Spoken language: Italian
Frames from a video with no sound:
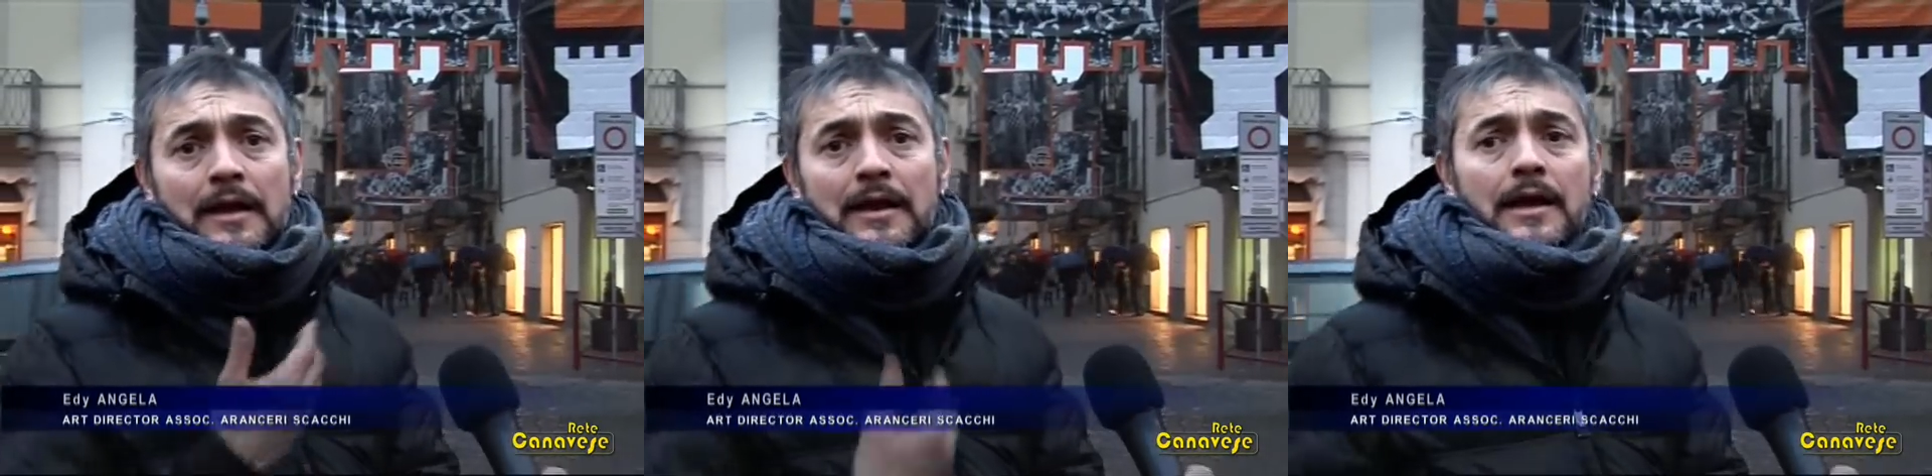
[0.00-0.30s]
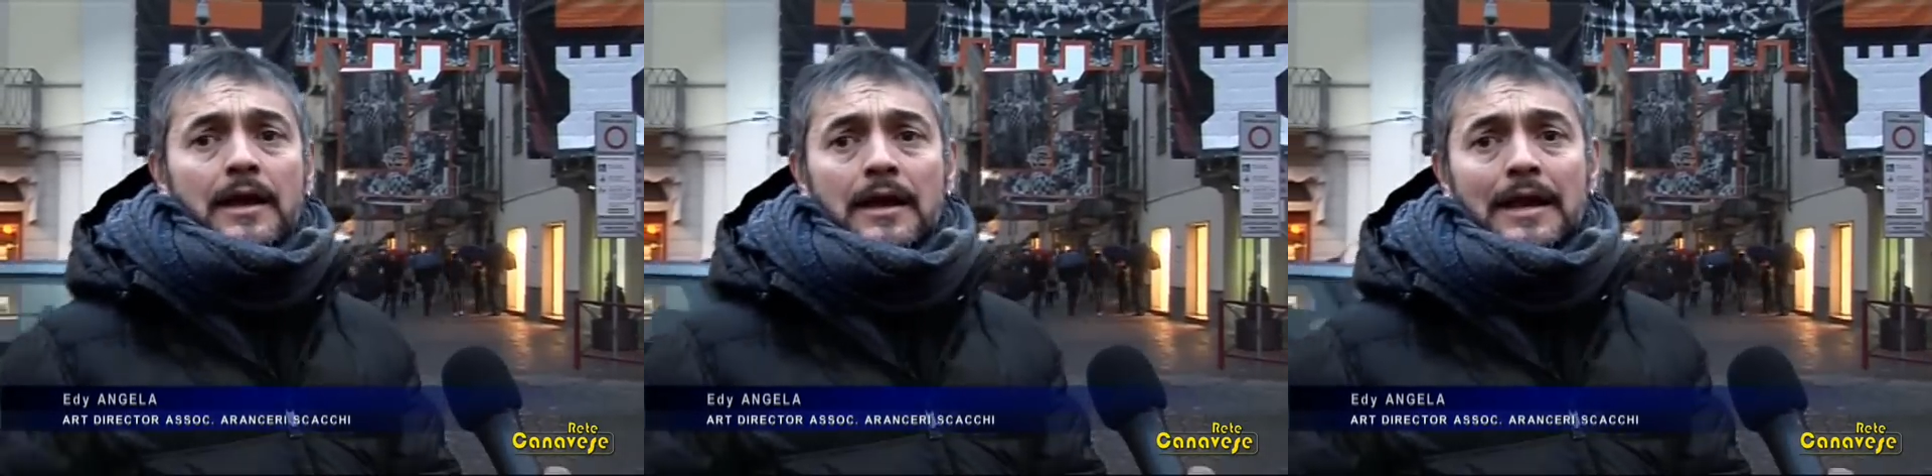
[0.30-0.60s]

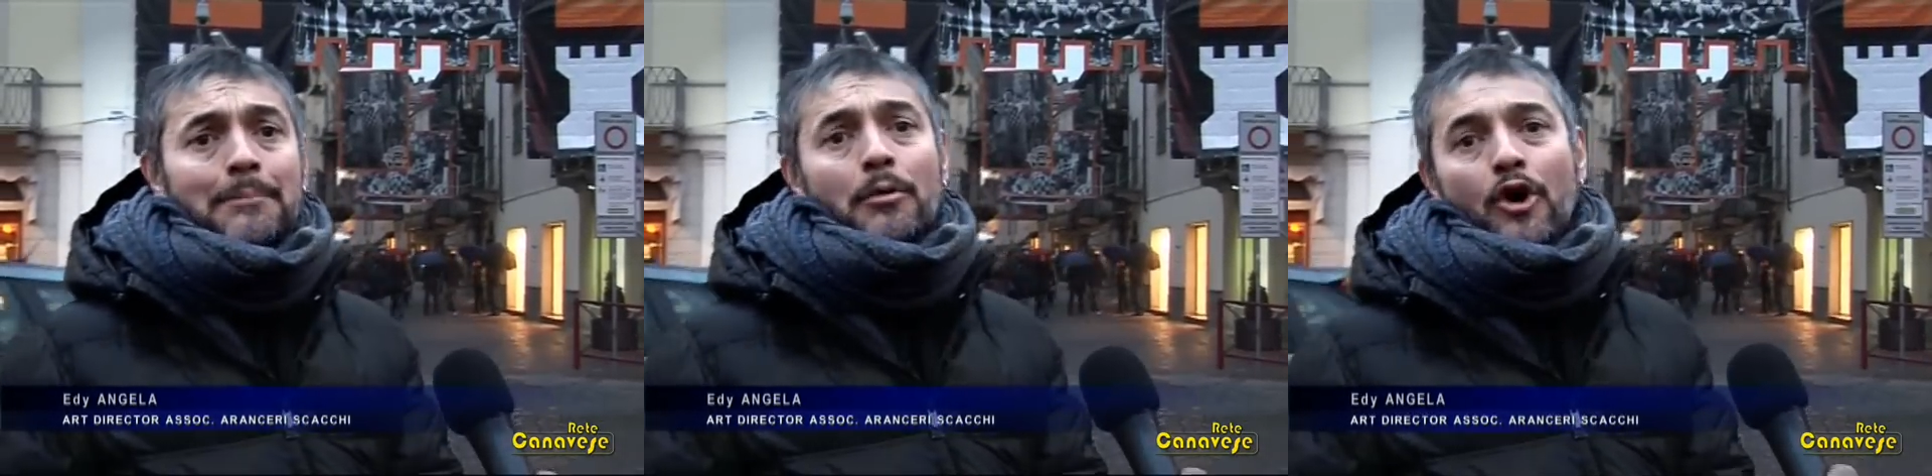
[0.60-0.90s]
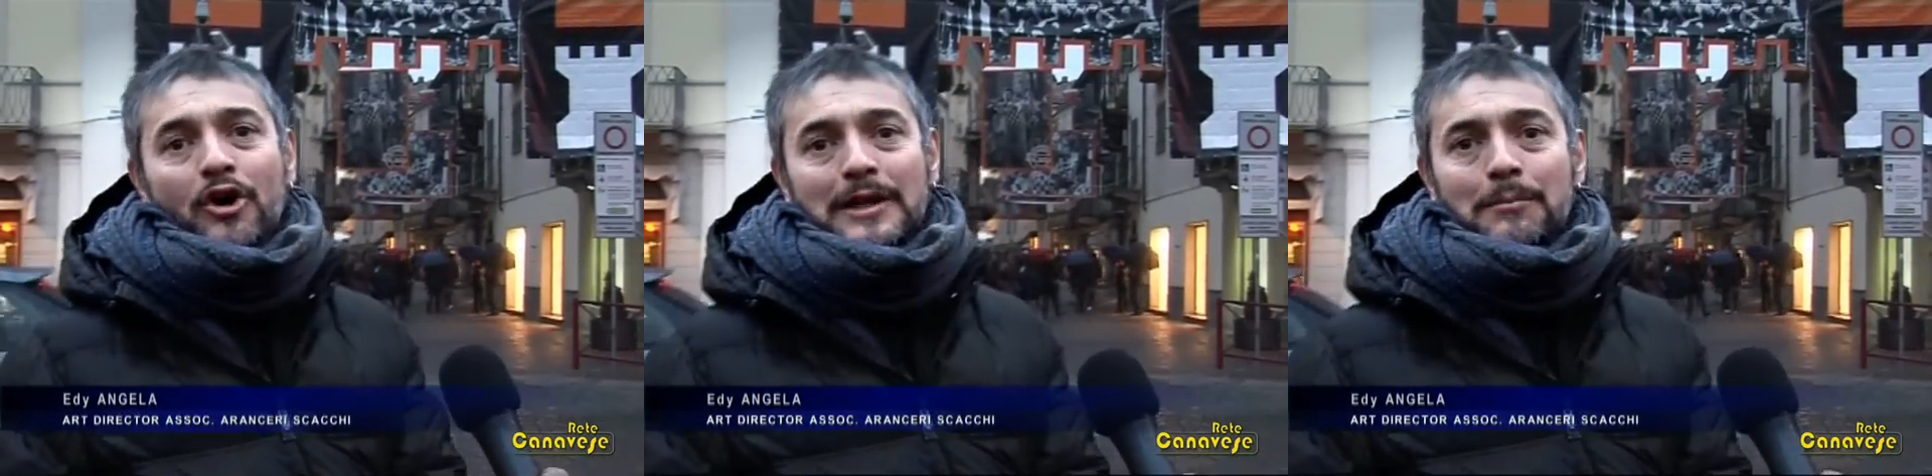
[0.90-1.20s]
le, la
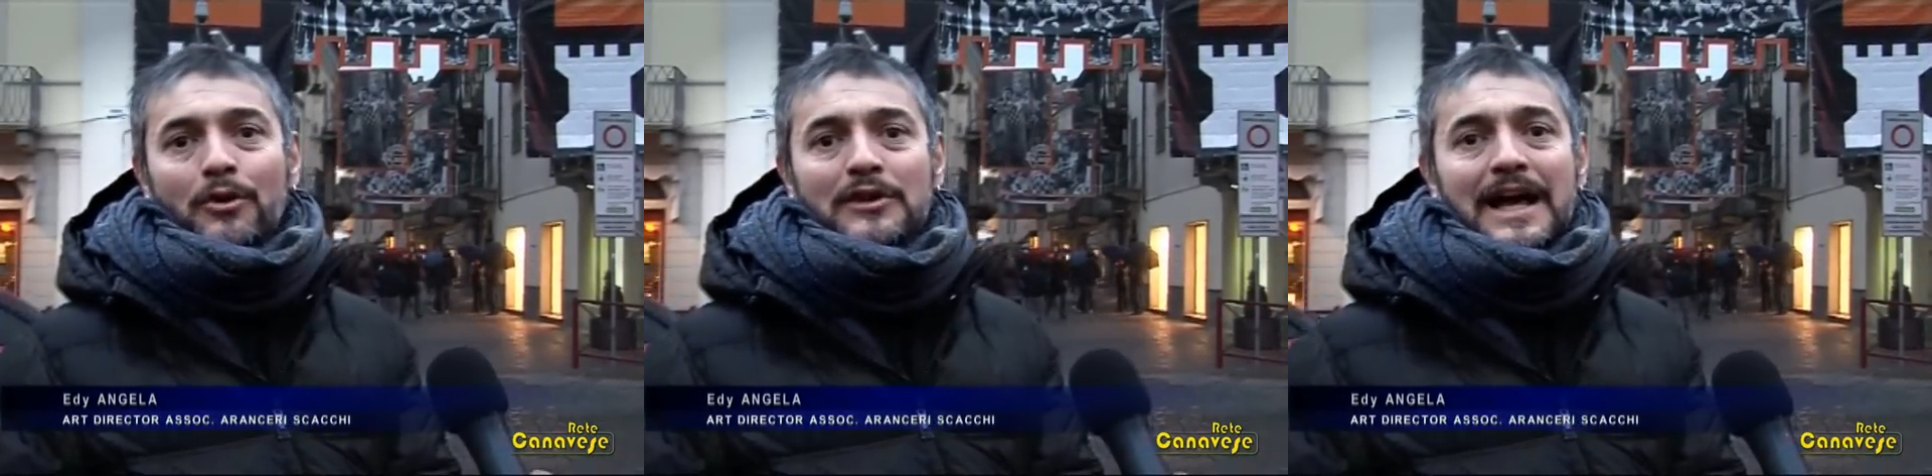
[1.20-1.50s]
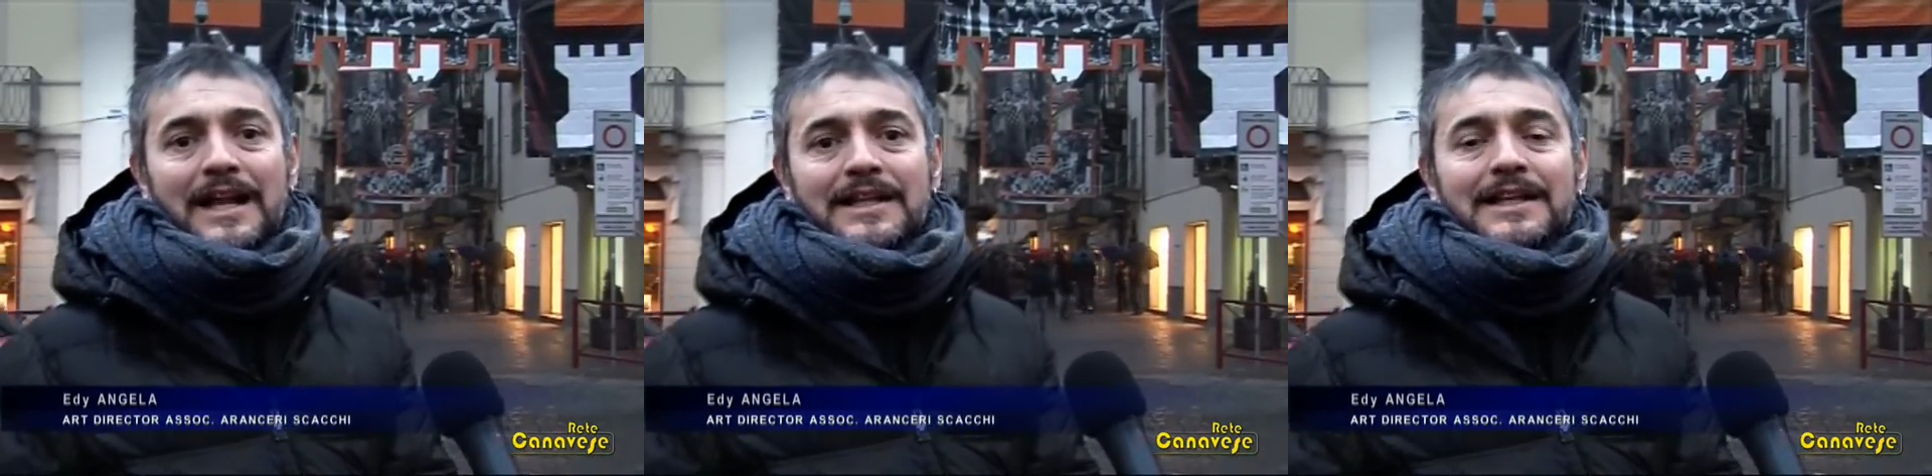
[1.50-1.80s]
porta, il
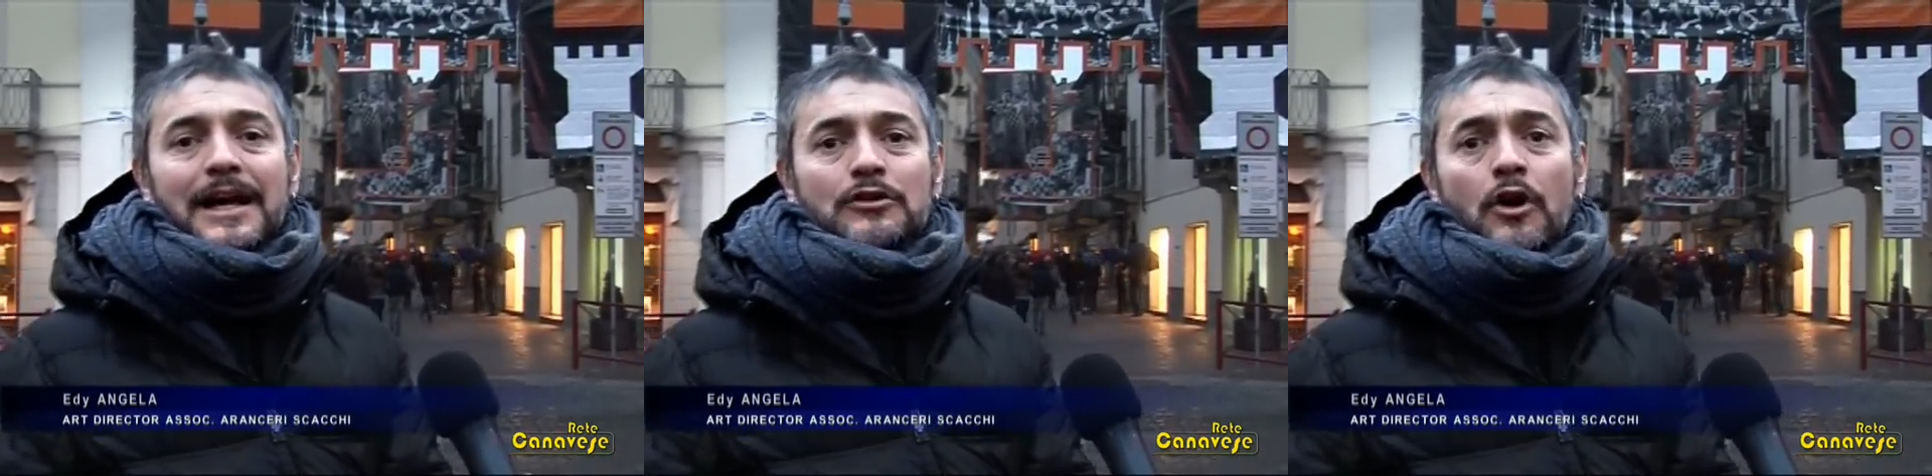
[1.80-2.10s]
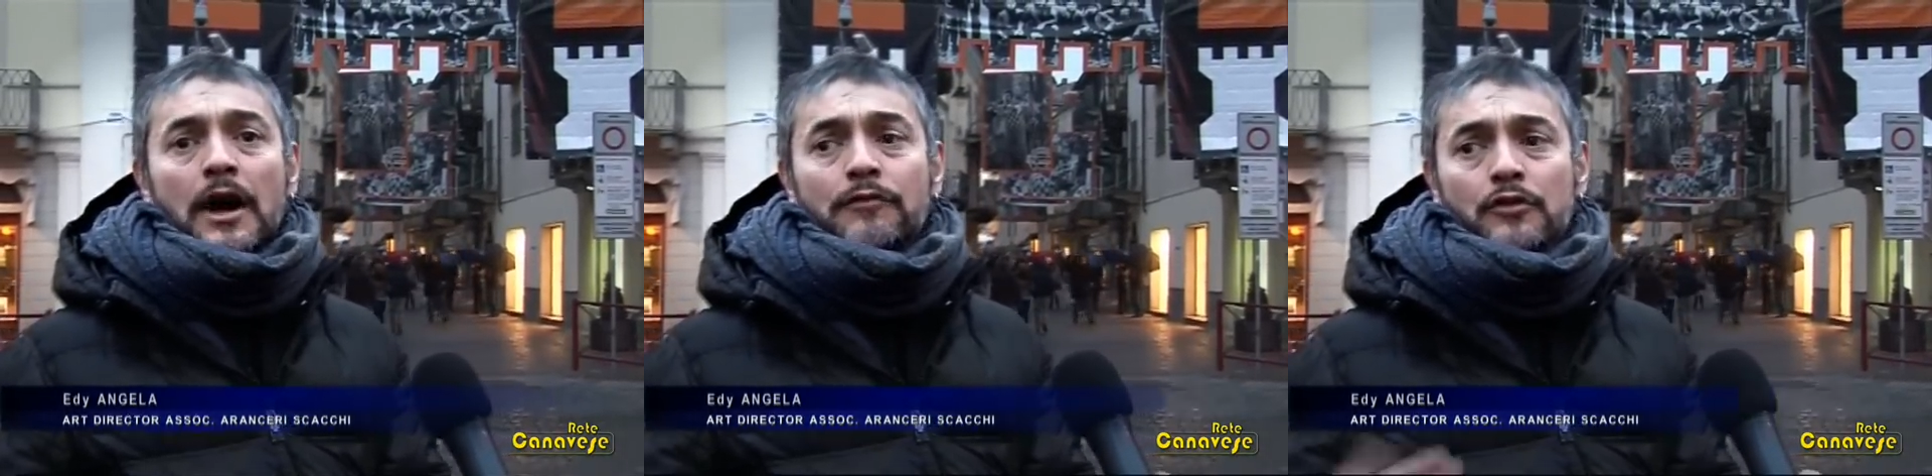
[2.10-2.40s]
portale
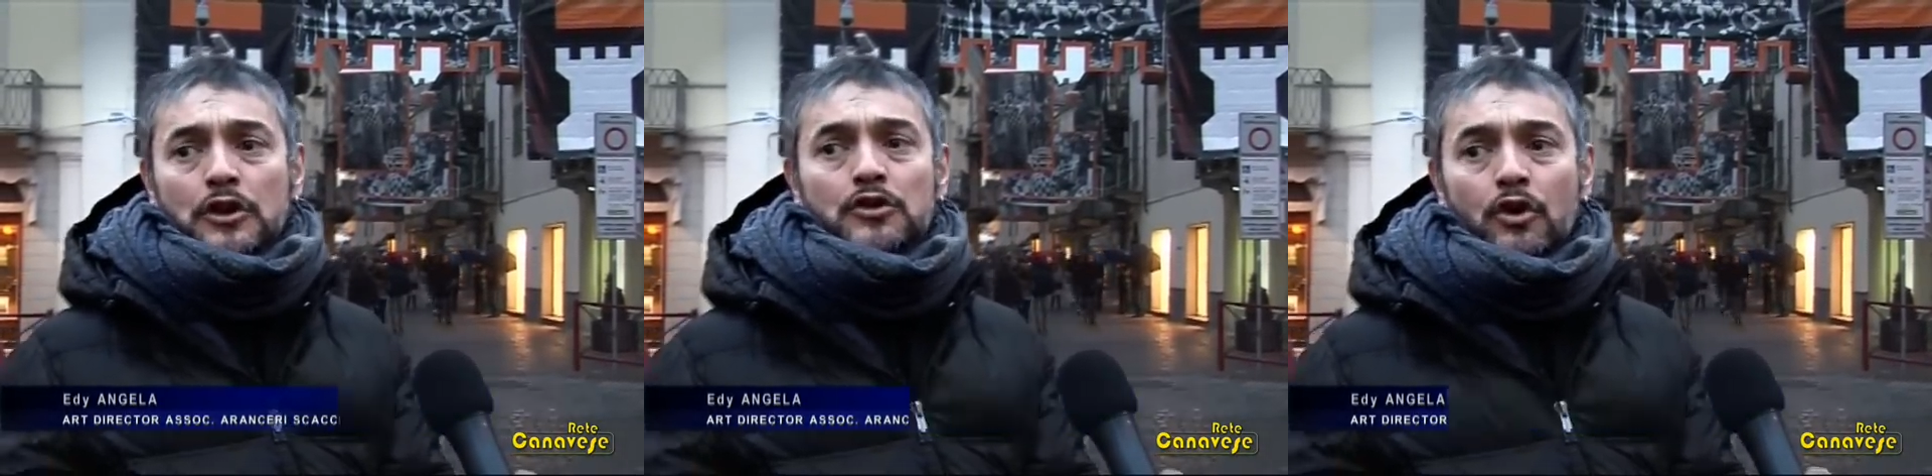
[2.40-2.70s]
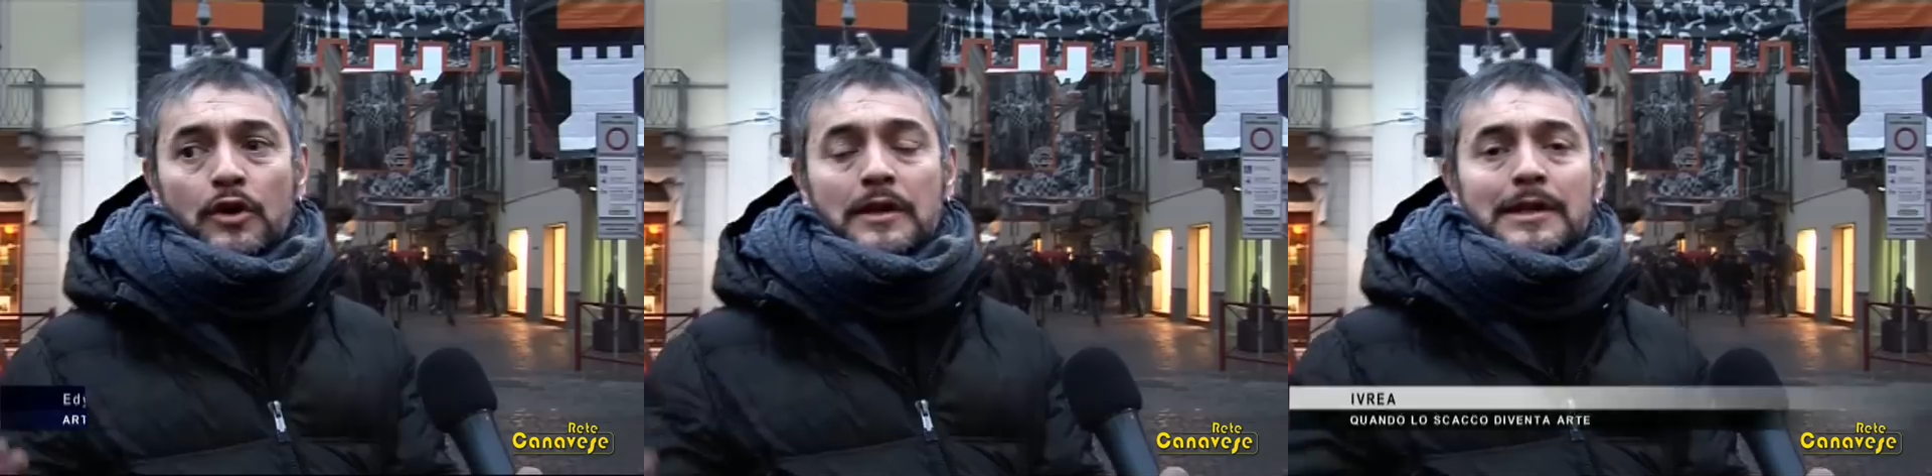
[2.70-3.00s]
dedicato ai fondatori.